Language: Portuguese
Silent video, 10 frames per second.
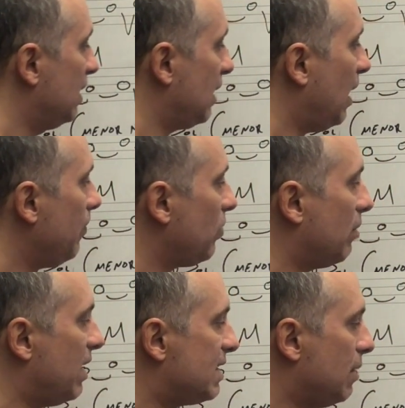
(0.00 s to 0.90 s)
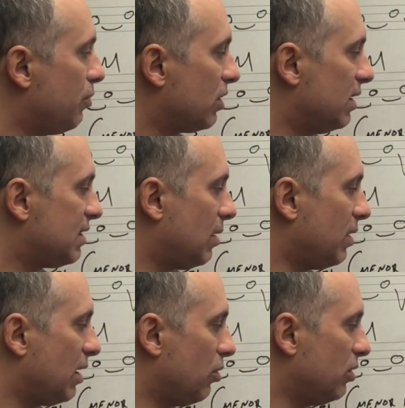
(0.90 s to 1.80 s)
Tá? Mas é importante
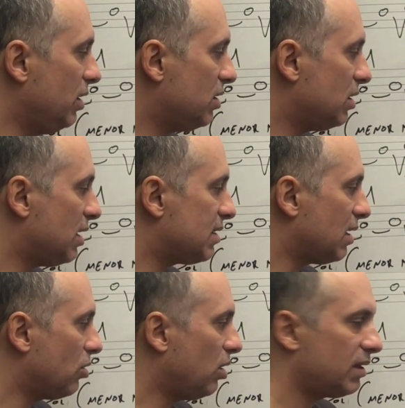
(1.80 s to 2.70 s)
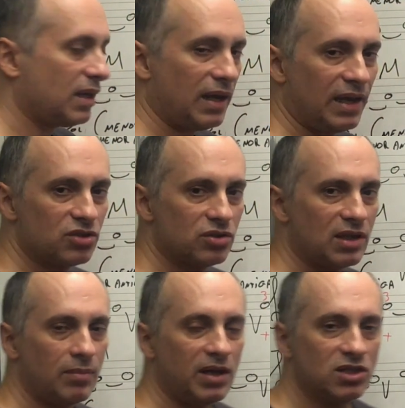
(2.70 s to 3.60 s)
saber que a origem dessa nota é
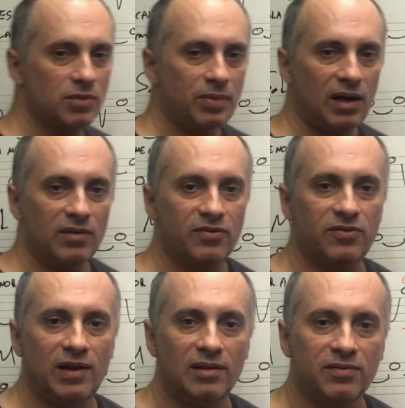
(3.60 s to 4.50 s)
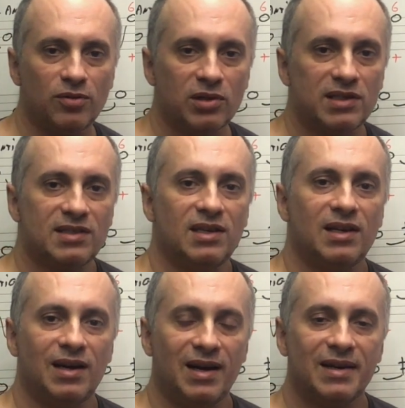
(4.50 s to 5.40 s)
justamente para
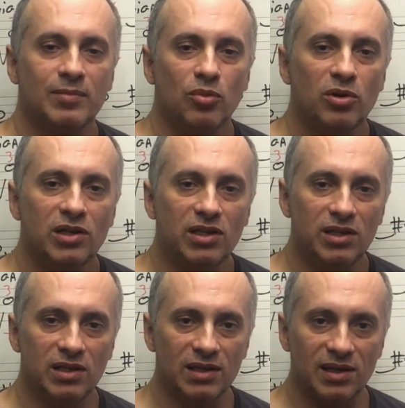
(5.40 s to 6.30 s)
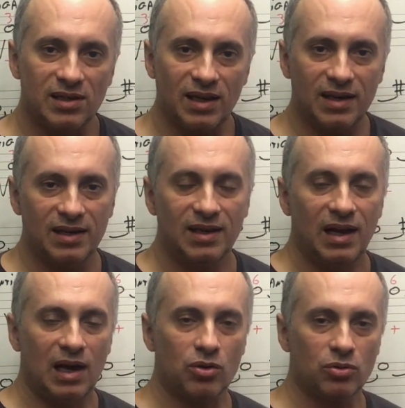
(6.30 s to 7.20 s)
favorecer a harmonia, né?
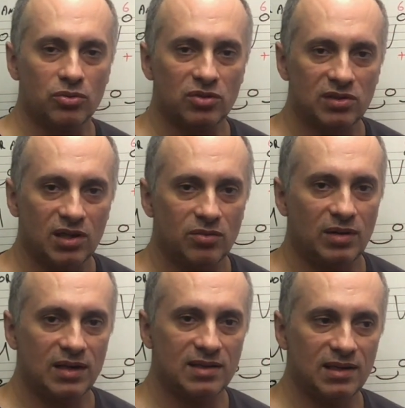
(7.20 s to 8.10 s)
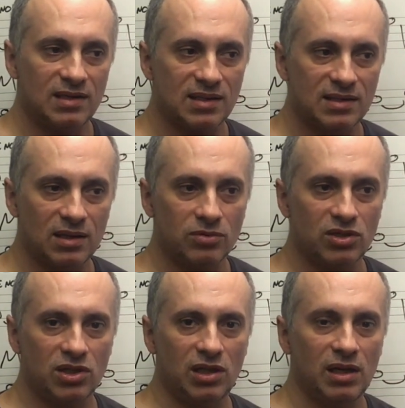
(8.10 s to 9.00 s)
A condução, a sensação
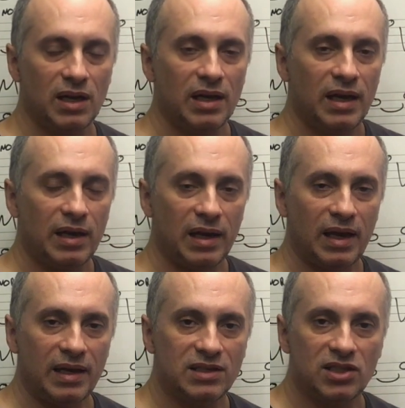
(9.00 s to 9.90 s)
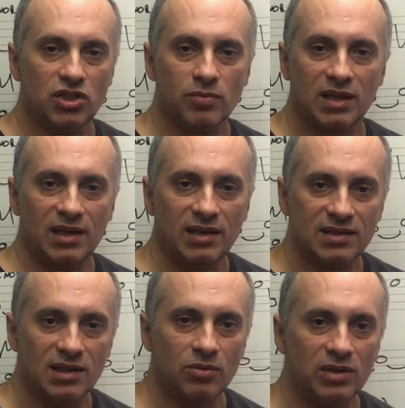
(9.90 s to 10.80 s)
de que é, existe uma
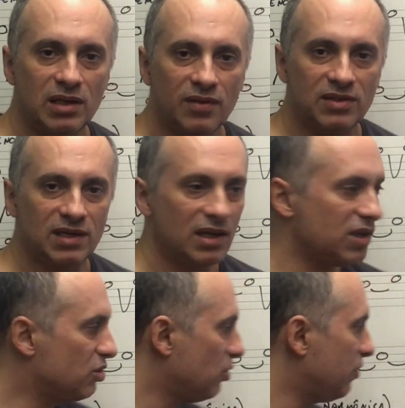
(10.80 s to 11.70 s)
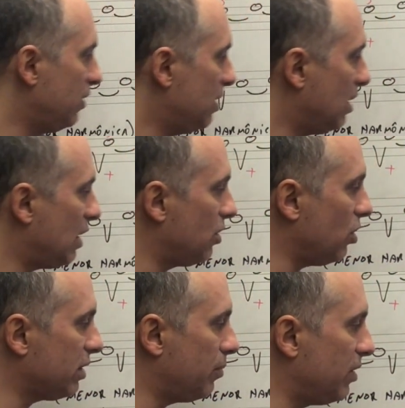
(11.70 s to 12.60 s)
tensão que deve ser resolvida na
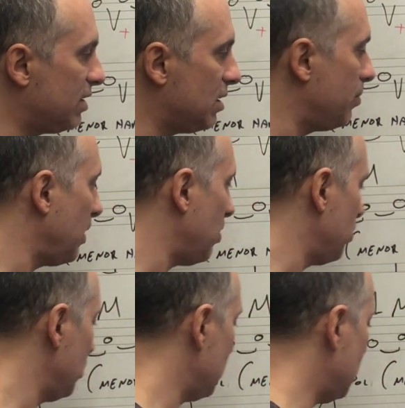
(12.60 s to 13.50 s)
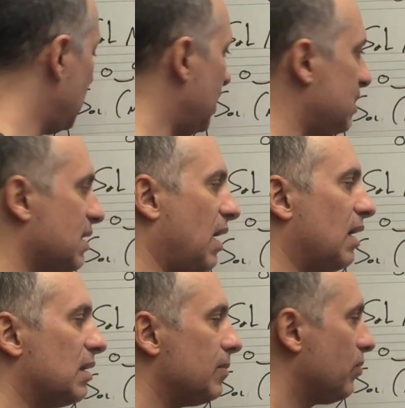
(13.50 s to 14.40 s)
nota principal da
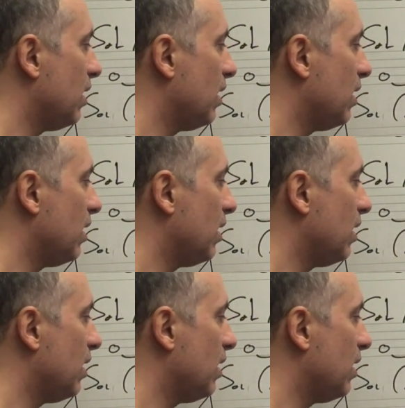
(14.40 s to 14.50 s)
escala.